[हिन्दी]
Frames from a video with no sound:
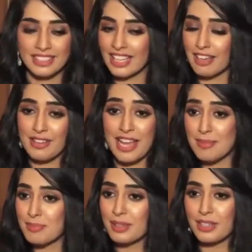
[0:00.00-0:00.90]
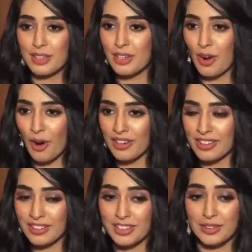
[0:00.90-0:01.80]
दे हैव हेल्प मी अ
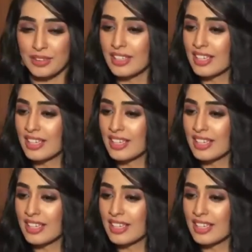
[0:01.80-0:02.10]
लॉट द